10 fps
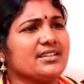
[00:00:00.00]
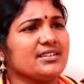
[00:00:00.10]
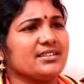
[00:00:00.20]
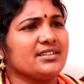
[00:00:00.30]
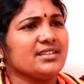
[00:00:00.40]

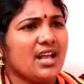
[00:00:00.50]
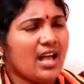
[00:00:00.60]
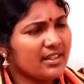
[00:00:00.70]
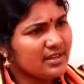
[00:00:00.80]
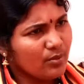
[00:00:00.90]
இருக்குது
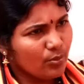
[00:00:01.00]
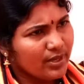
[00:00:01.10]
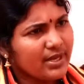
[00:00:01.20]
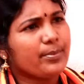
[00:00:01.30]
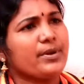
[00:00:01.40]
அதெல்லாம்
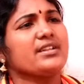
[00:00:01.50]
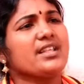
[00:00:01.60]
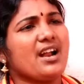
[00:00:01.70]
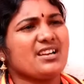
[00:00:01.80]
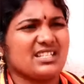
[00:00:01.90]
ஒழிக்கப்பட்டு
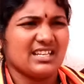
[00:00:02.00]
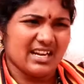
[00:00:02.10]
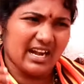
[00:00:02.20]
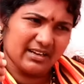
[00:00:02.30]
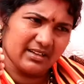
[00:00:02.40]
தான்
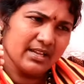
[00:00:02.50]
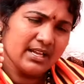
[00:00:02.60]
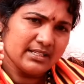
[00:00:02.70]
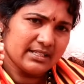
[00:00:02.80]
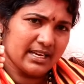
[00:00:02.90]
சில
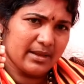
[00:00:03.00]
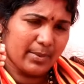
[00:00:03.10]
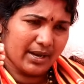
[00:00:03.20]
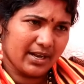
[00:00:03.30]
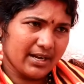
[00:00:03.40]
சில
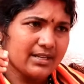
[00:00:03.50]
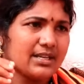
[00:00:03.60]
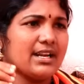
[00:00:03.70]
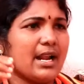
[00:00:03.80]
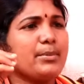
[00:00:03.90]

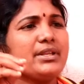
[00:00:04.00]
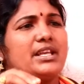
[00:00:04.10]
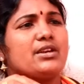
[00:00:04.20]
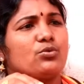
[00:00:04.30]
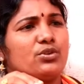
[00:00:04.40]
மக்களுக்கு நன்மை
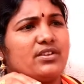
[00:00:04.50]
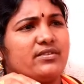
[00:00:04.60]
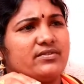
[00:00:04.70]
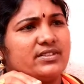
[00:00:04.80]
தரக்கூடிய